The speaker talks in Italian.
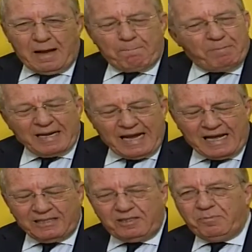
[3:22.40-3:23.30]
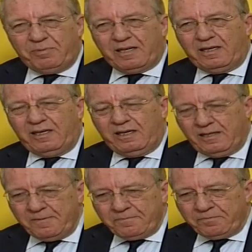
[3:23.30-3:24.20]
appagati
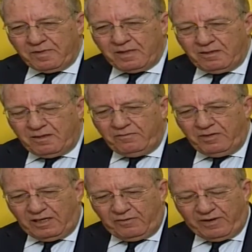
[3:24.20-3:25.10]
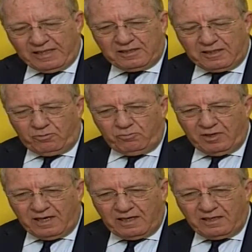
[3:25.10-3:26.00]
perché eh, viene,
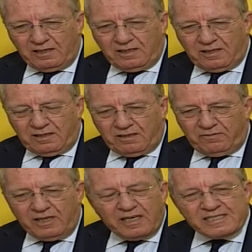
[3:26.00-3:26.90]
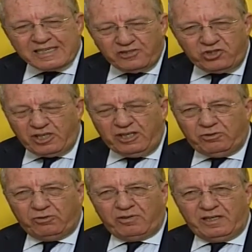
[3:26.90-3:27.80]
una, eh, viene,
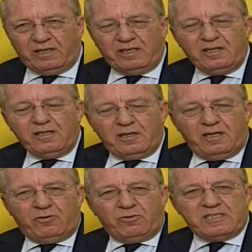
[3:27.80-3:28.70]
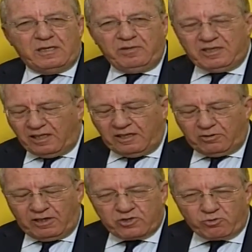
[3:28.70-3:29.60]
sancito che eh, questa
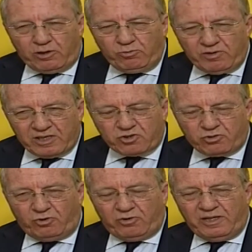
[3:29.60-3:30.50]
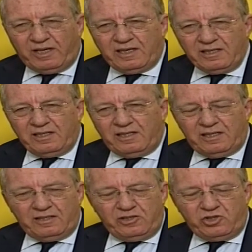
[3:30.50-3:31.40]
emittente, e la sua lunga storia
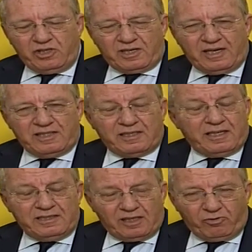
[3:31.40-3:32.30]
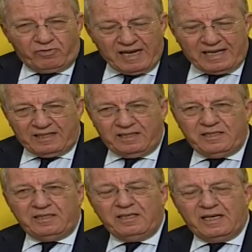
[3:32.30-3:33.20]
eh, di circa 39
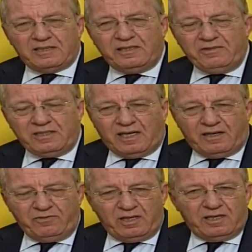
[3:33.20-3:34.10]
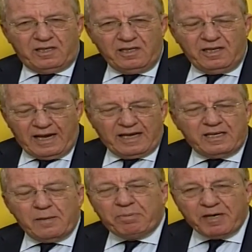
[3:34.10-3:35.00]
anni di attività, viene
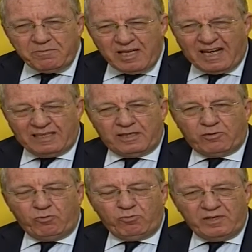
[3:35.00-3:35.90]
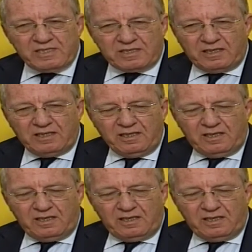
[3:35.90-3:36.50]
anche premiata con queste